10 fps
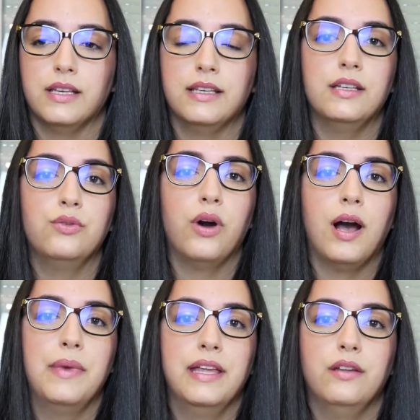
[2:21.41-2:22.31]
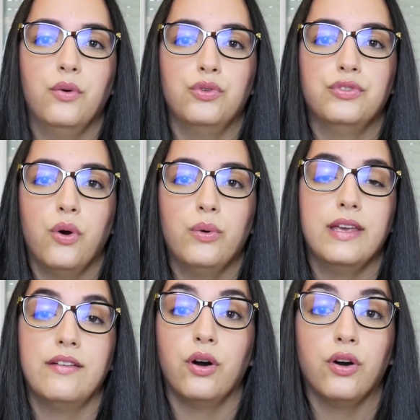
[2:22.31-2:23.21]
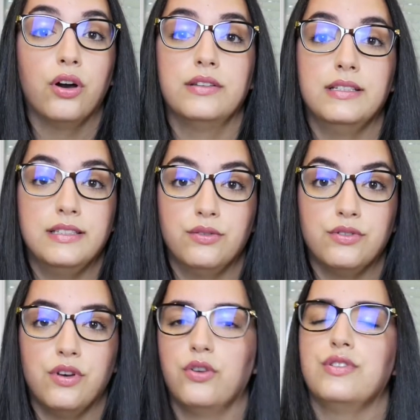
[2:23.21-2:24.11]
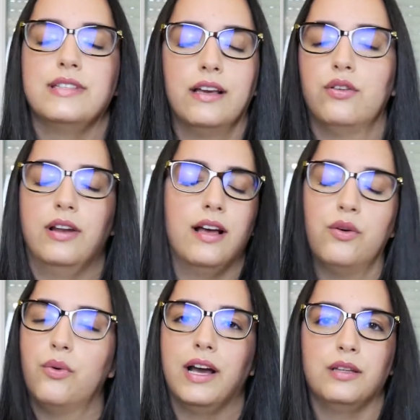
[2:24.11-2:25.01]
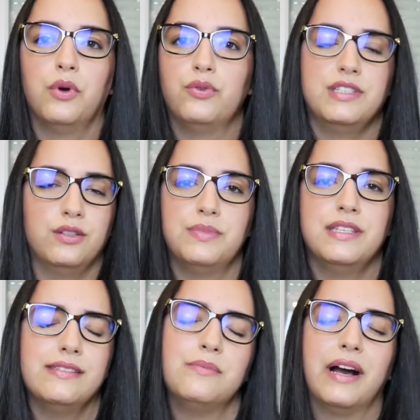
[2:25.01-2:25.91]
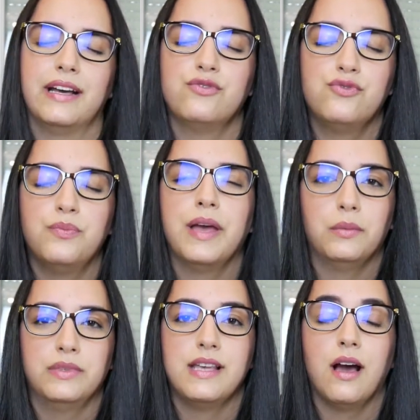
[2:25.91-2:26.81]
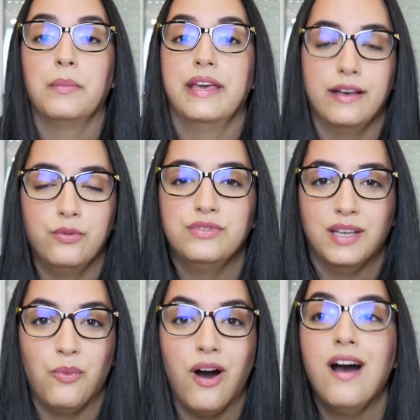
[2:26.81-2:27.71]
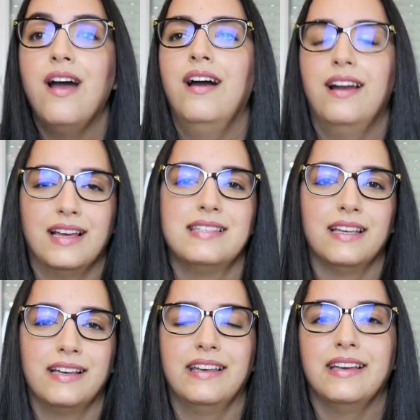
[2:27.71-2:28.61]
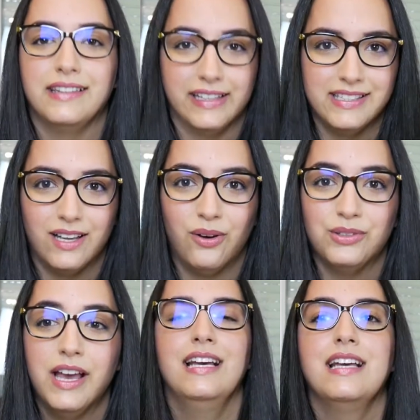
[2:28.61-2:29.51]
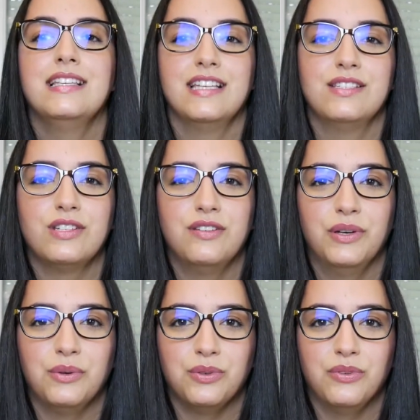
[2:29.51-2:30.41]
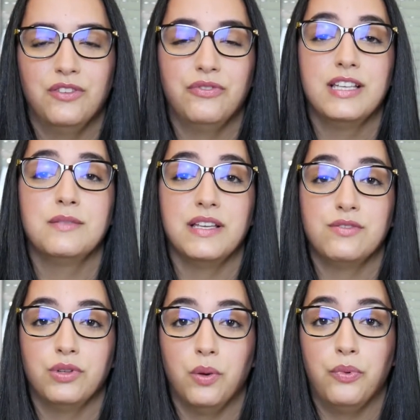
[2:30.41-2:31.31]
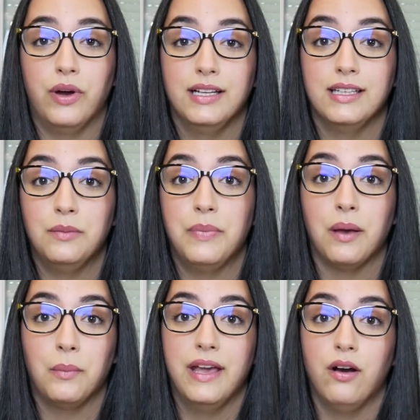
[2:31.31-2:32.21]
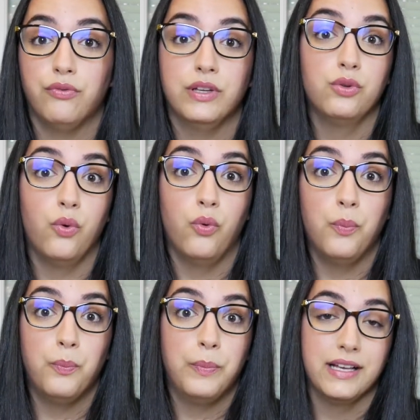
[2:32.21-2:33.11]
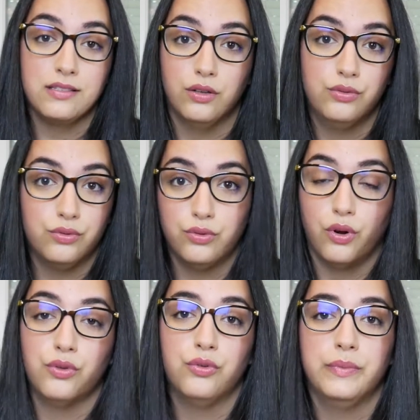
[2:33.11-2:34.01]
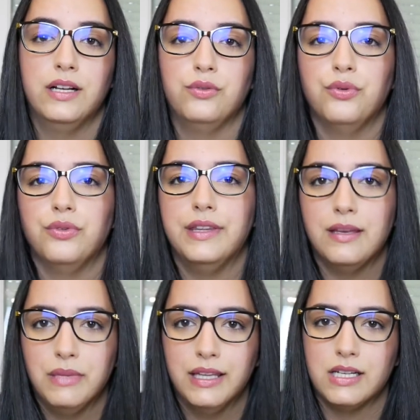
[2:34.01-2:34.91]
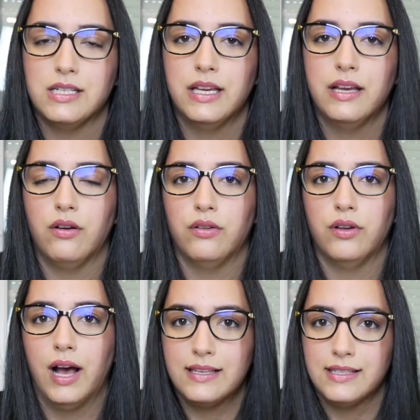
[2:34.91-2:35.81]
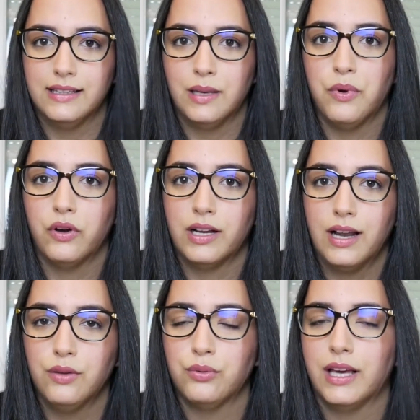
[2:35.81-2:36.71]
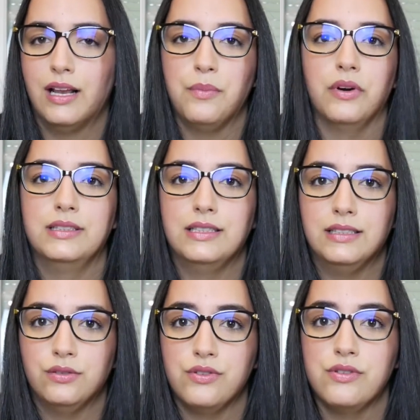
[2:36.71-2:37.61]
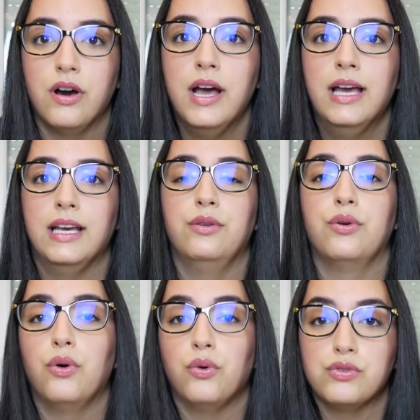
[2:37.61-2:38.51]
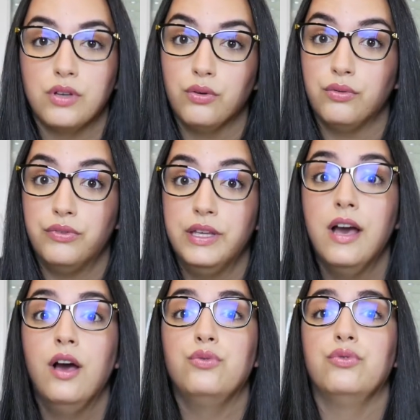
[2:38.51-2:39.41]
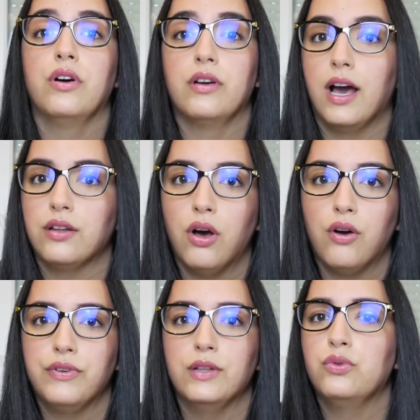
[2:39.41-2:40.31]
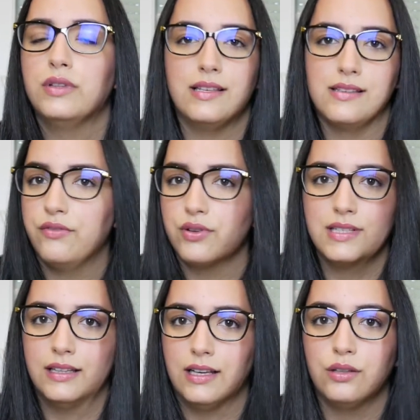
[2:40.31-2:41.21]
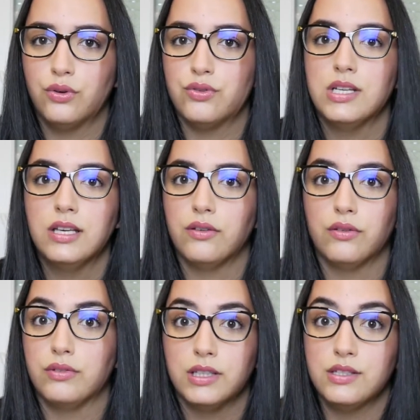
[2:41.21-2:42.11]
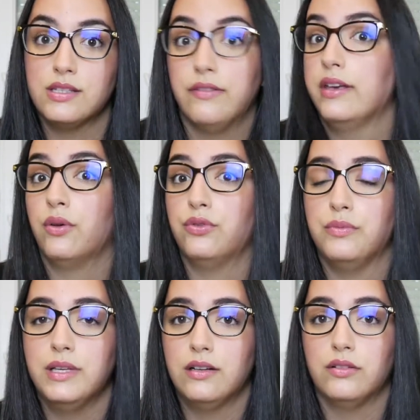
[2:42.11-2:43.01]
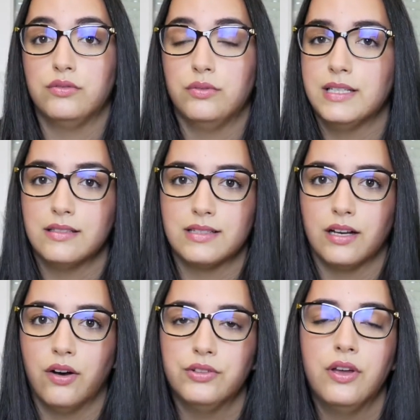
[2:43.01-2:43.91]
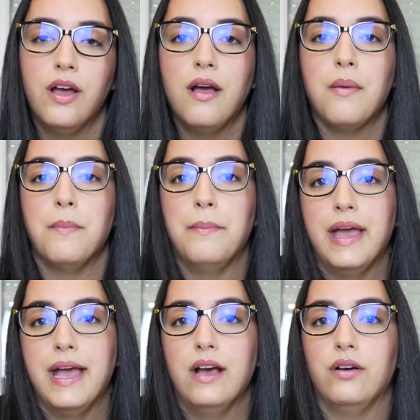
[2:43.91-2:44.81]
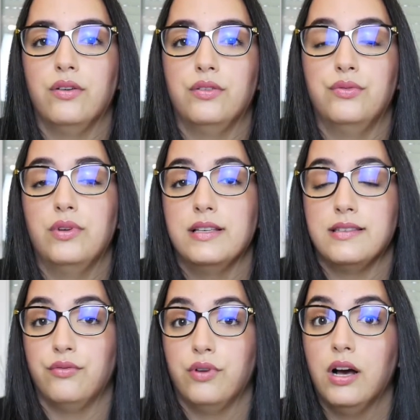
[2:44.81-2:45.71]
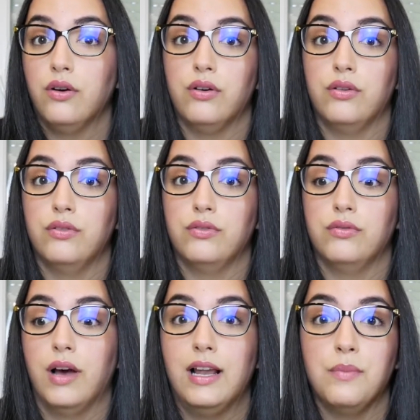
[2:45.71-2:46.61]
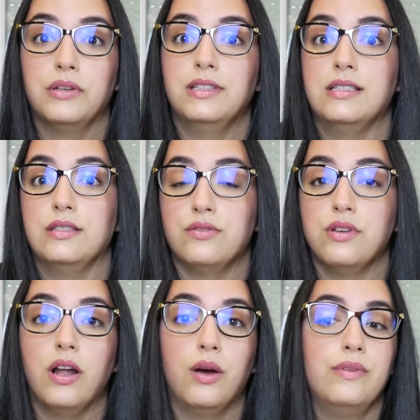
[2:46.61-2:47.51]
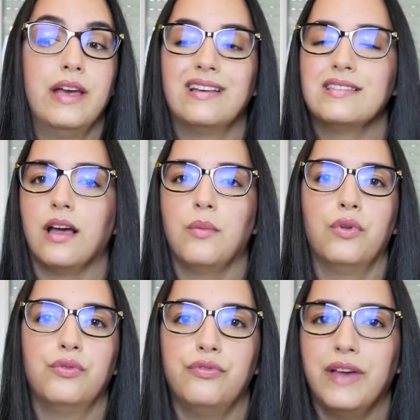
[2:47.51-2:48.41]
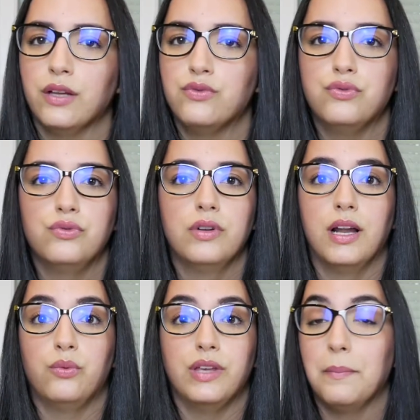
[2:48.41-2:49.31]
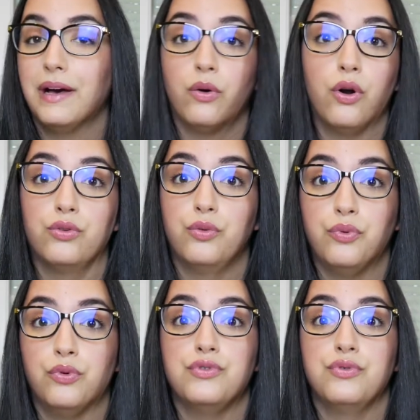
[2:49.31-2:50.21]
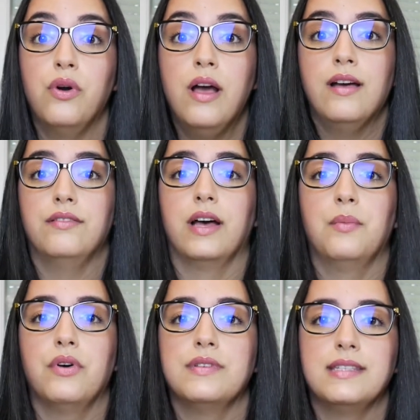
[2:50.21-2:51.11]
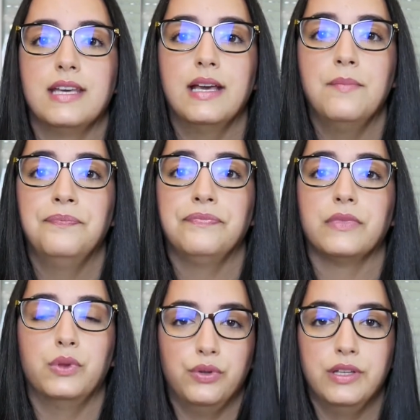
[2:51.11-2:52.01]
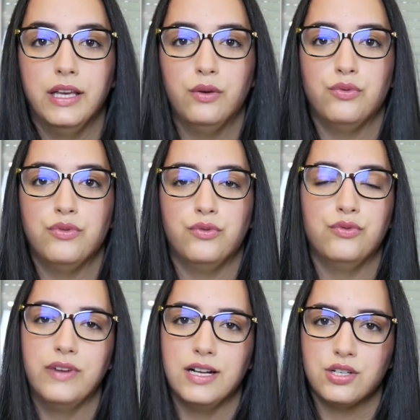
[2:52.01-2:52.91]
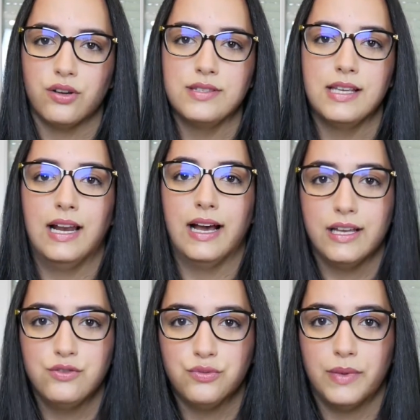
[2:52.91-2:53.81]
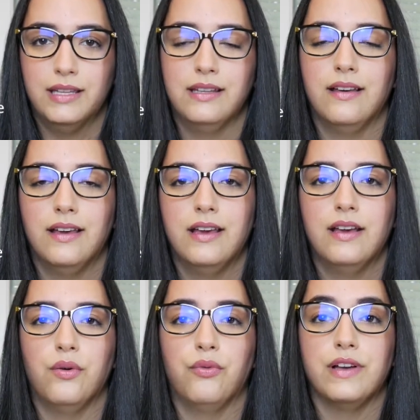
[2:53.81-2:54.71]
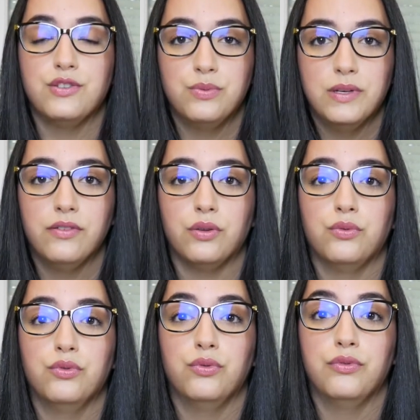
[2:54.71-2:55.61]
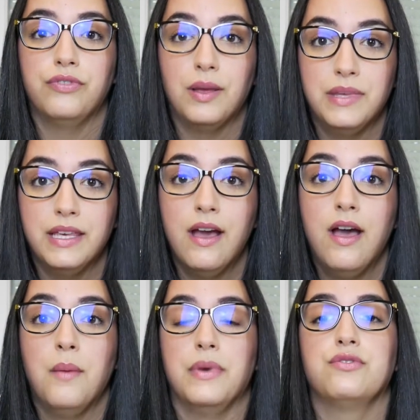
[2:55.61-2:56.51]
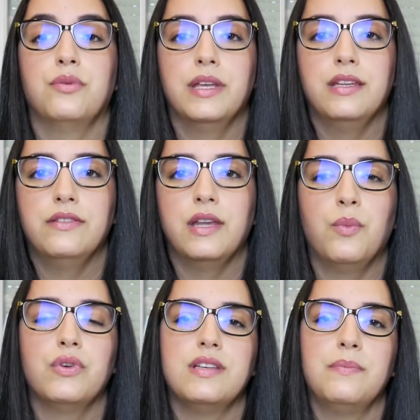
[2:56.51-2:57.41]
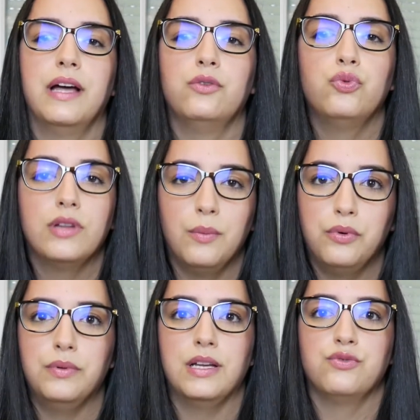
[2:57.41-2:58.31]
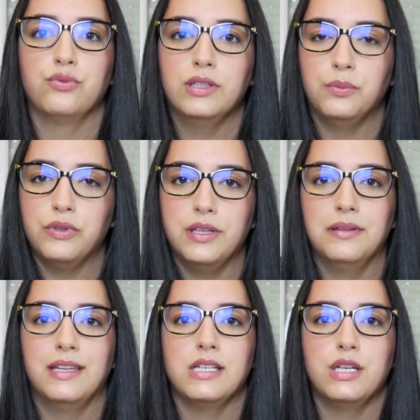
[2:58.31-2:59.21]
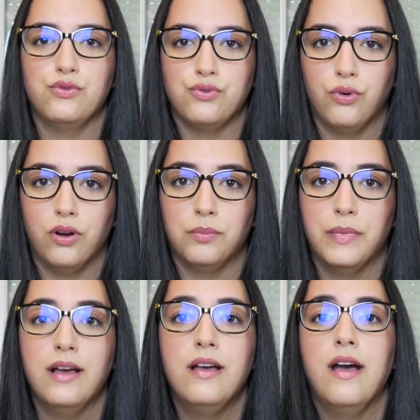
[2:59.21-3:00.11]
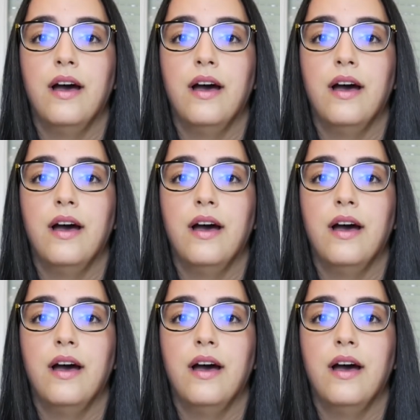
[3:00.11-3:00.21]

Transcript: qui nous ramène au temps où il y avait encore des dinosaures. Je sais que là concrètement le synopsis il paraît super bizarre mais écoutez-moi, la série est excellente. Ces scientifiques ont trouvé une faille spatio-temporelle qui permet en fait aux personnes de l'an 2000 de déménager euh, à cette époque-là, donc à l'époque des dinosaures, et de reconstruire une vie tout en gardant en fait toutes les avancées technologiques euh, qu'ils avaient en 2000, 2150 mais euh, de les avoir euh, à l'époque des dinosaures, là où il y a extrêmement de verdure, là où il n'y a pas encore de pollution. Vraiment, c'est donner une nouvelle chance à la race humaine et on va suivre donc une famille parce que bien évidemment c'est pas toute la population qui peut déménager du jour au lendemain